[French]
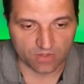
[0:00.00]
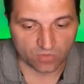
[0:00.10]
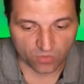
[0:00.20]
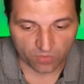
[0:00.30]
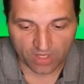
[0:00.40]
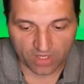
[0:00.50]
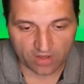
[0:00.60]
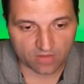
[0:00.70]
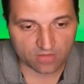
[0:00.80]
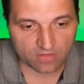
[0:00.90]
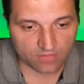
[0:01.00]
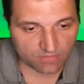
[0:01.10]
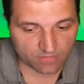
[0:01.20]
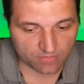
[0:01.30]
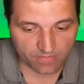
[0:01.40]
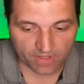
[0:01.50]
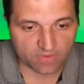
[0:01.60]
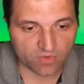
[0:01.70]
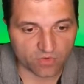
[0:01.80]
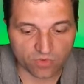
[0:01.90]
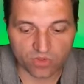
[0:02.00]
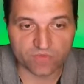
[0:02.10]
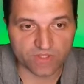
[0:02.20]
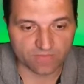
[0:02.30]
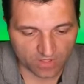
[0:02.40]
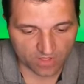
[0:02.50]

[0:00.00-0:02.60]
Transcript: Il ne faut pas, par exemple, avoir une colonne vide.